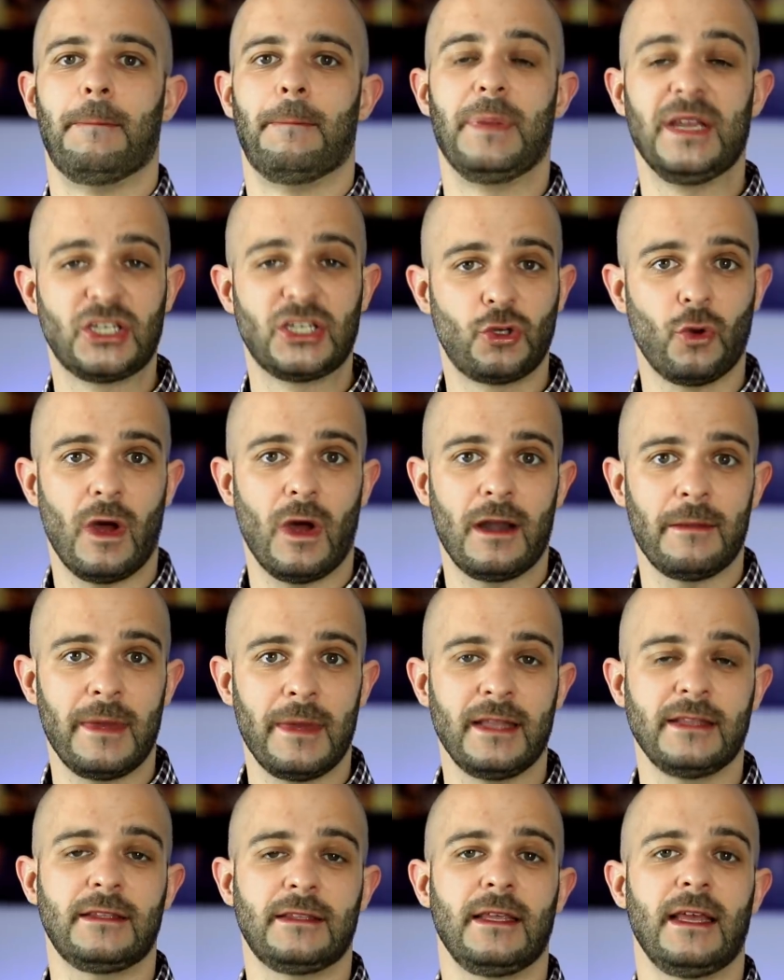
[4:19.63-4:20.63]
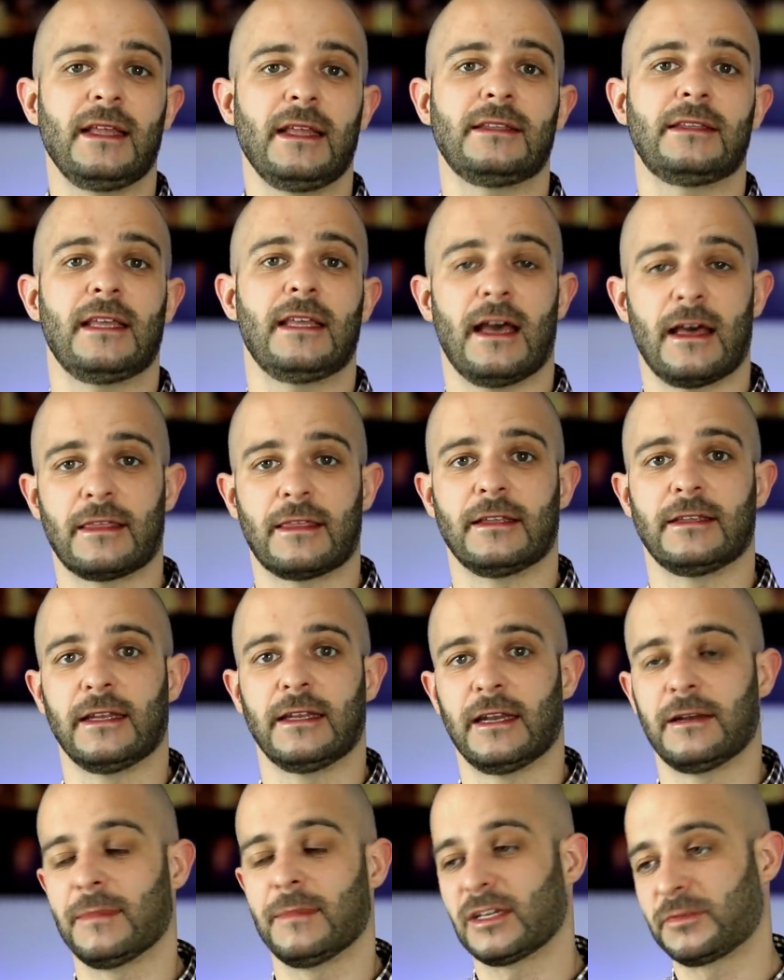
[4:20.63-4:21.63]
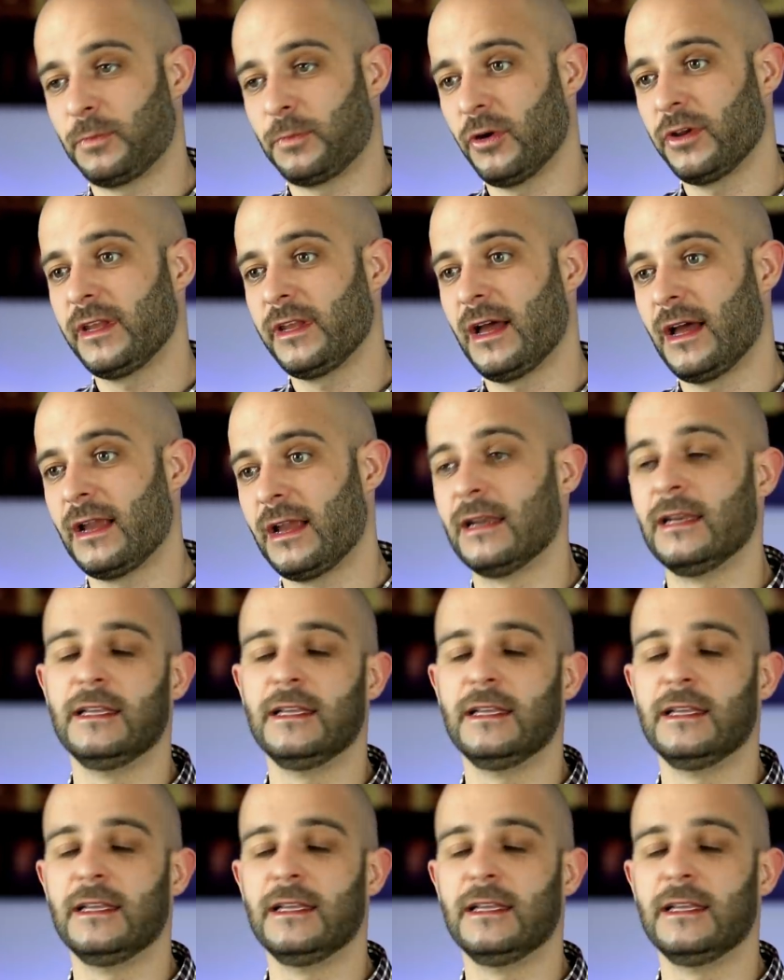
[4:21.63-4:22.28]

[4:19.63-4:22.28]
Visualmente te hace tener más polla.